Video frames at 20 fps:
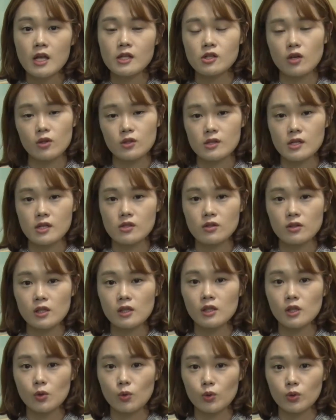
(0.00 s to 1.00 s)

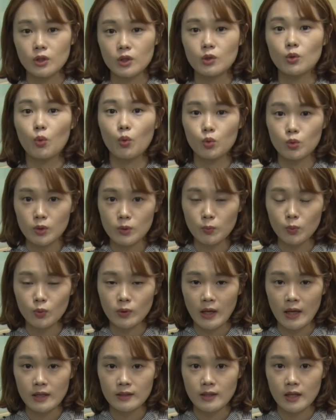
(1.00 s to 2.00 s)
전체적인 기온은
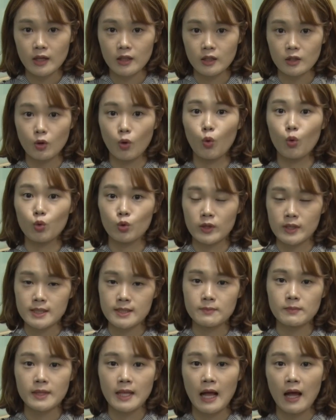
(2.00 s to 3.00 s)
오늘보다 내일이 더
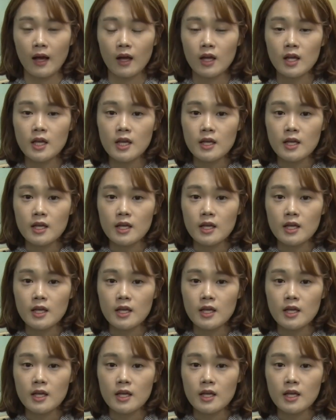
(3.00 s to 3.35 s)
오르겠습니다.